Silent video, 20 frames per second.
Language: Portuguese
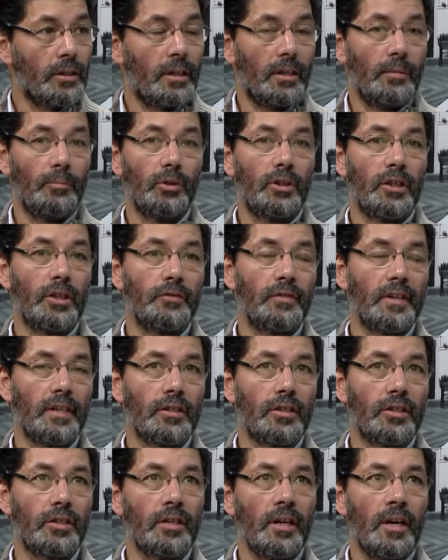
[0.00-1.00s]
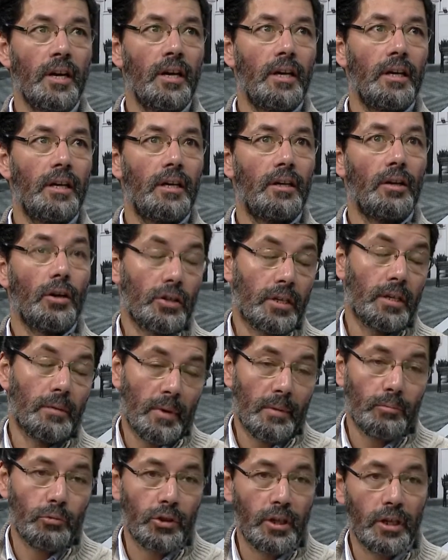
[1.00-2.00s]
E muitas vezes e nós
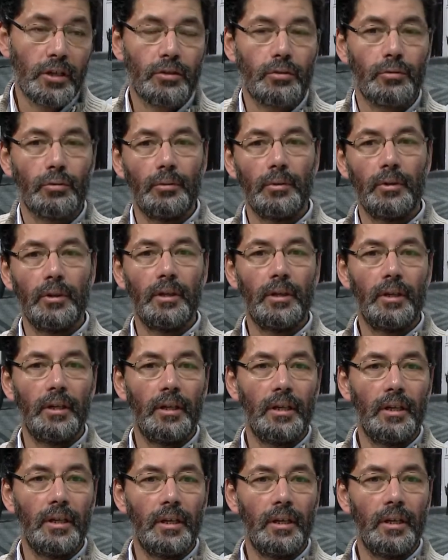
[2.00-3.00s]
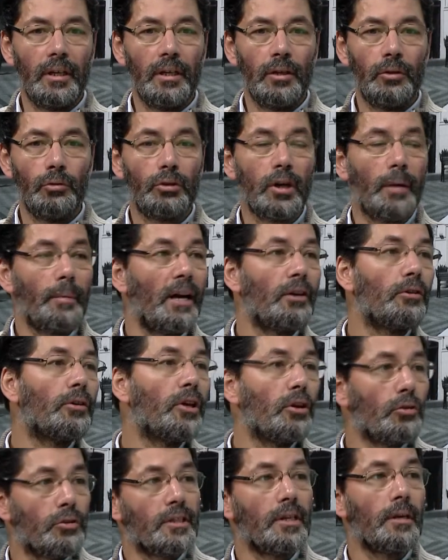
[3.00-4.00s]
sabemos disso, e, e, do trabalho
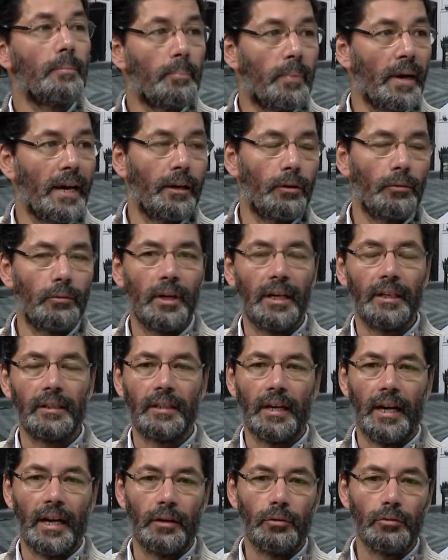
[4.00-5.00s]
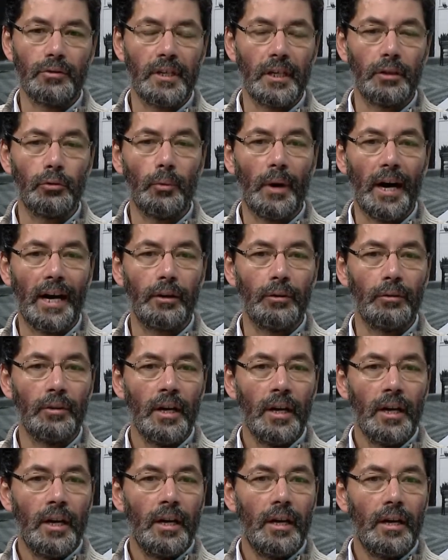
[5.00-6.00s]
que eu desempenho até no santuário,
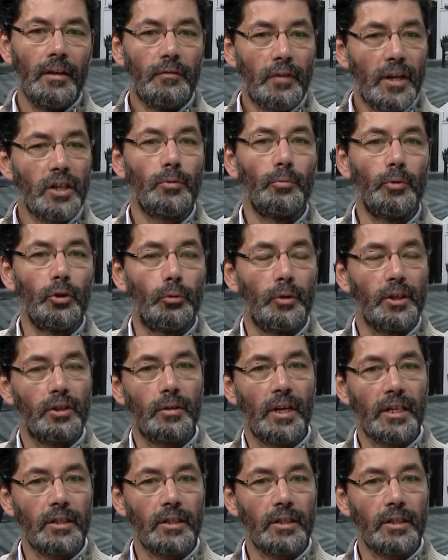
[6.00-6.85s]
eh, vejo muito isso.